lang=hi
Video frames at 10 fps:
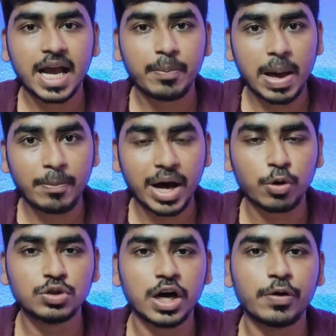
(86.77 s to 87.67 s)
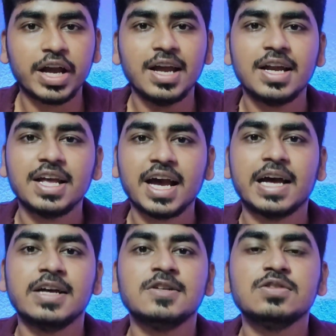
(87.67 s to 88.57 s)
एक मेंबर हो जाओगे ठीक
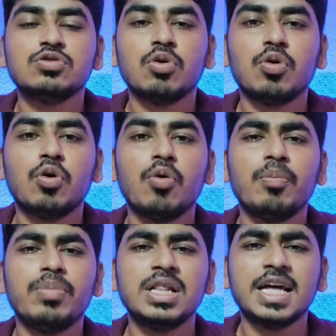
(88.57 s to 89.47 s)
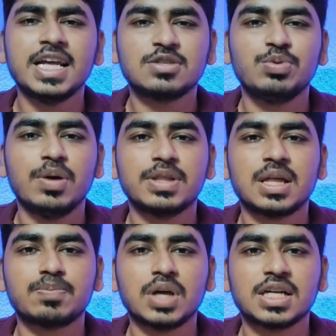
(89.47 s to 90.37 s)
है तो मिलते हैं नेक्स्ट वीडियो में तब